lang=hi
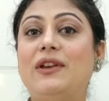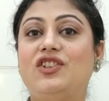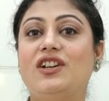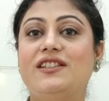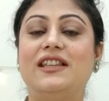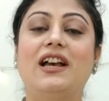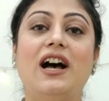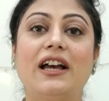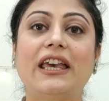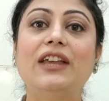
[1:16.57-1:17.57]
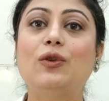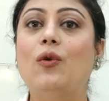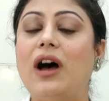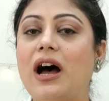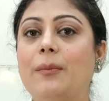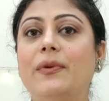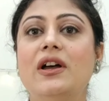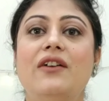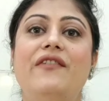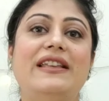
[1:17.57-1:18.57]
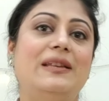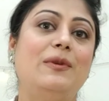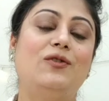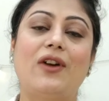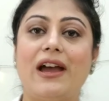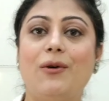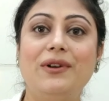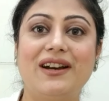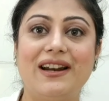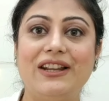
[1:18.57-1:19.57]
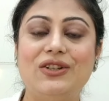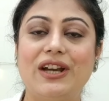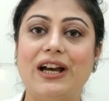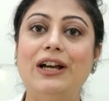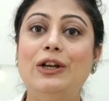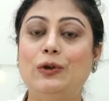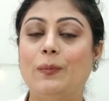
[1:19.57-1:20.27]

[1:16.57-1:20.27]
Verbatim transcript: पिक्चर्स दिखा के तो आप वैसे भी ट्राई आउट कर लीजिएगा